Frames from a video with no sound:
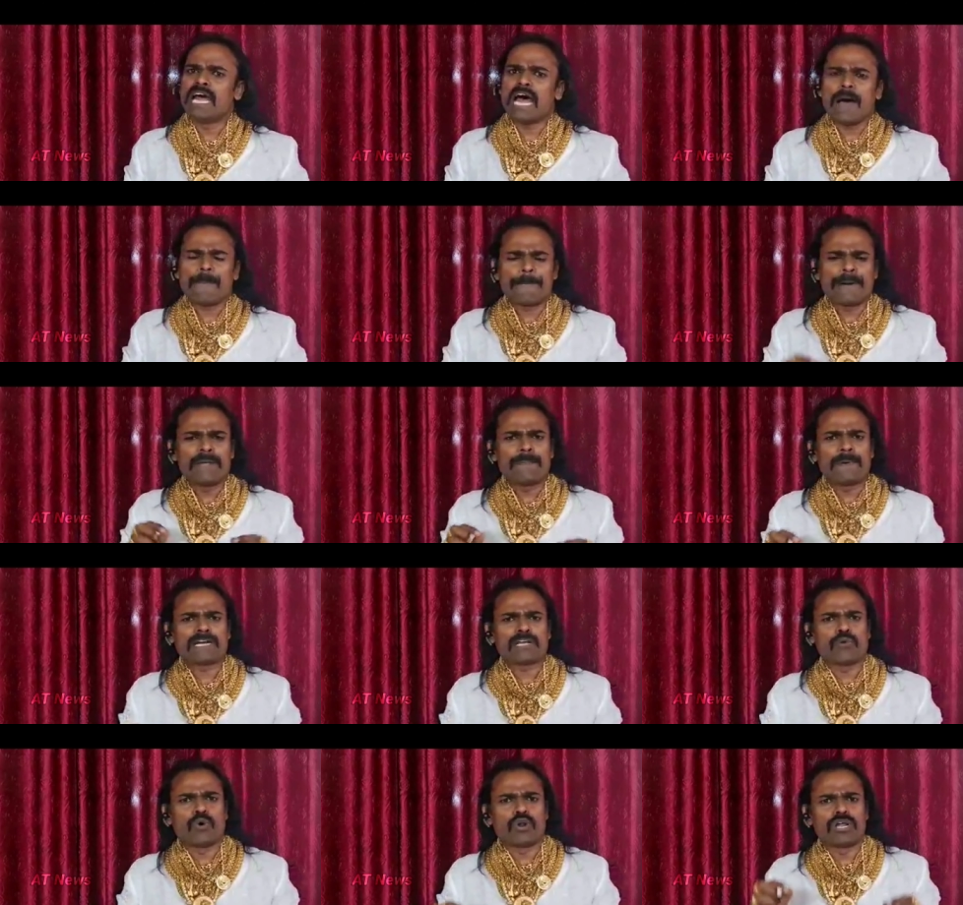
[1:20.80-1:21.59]

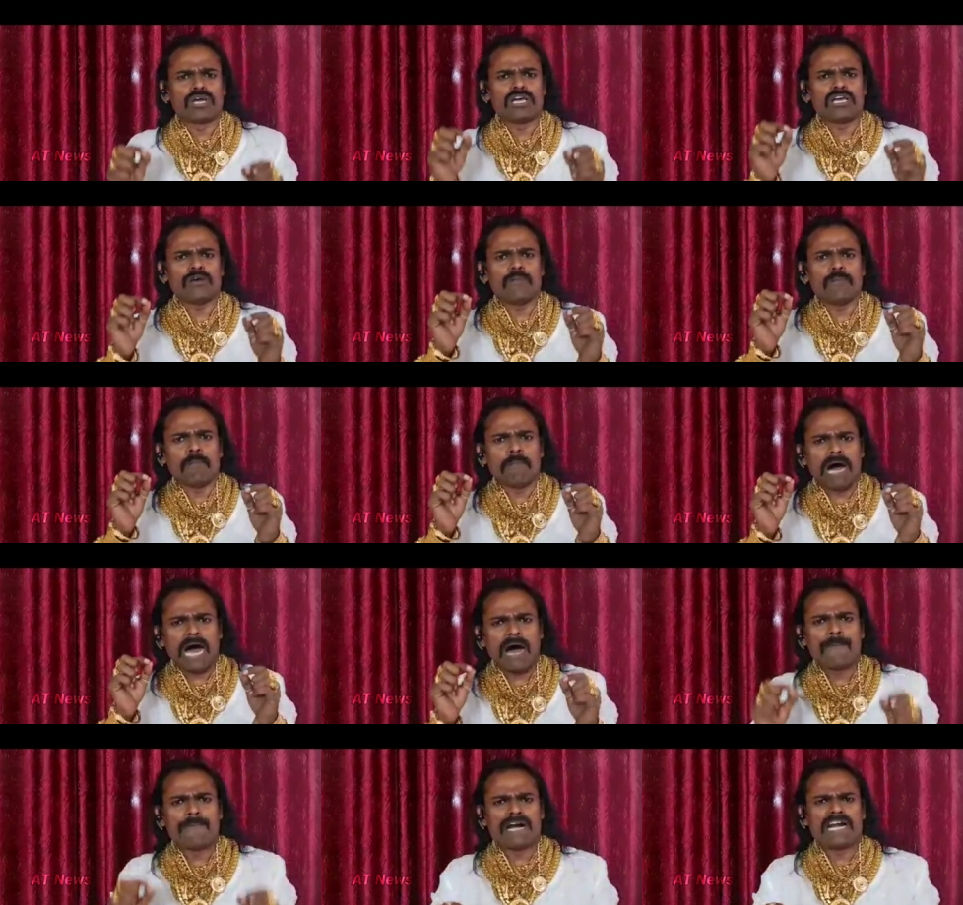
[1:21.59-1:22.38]
அப்படிப்பட்ட ஒரு
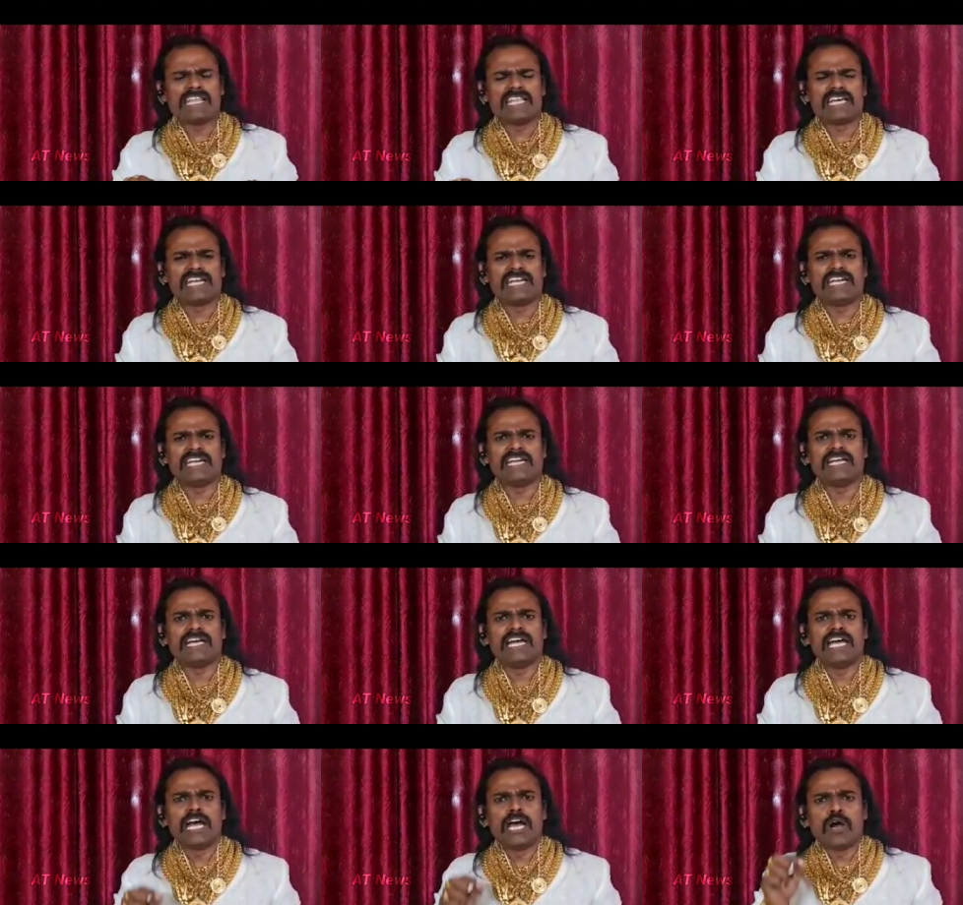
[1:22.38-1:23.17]
மாமனிதரின்
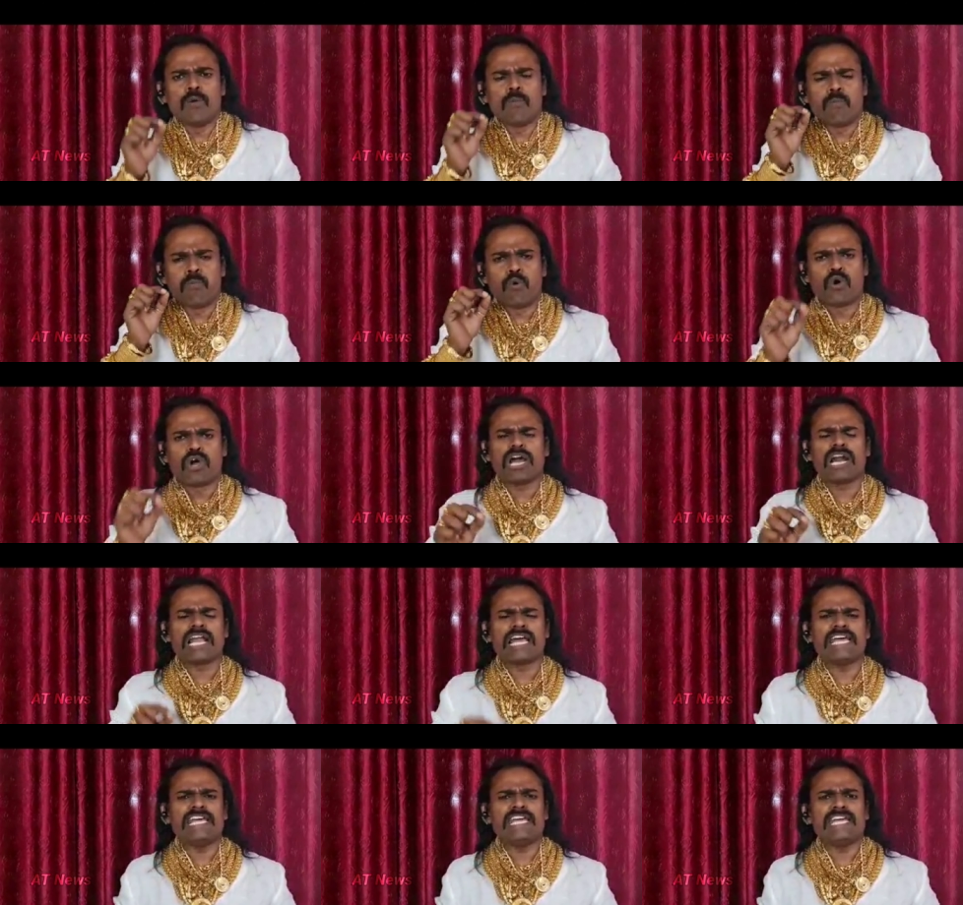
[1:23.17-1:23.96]

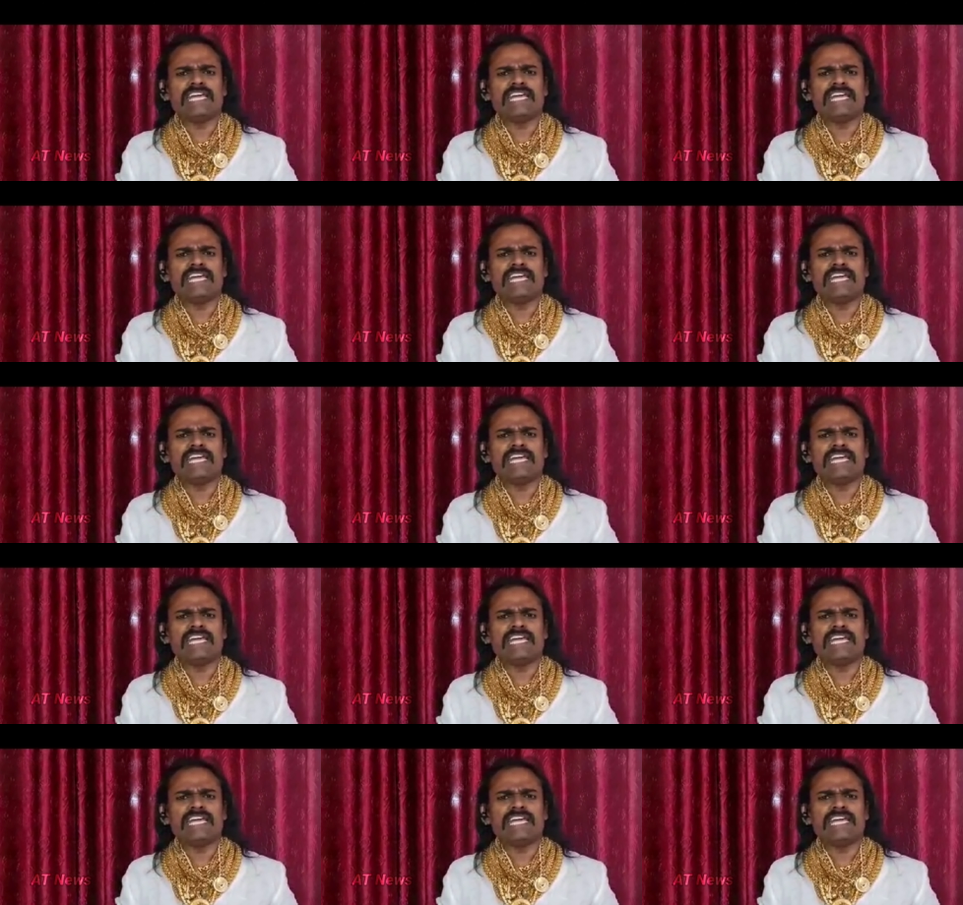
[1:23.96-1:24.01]
புகழை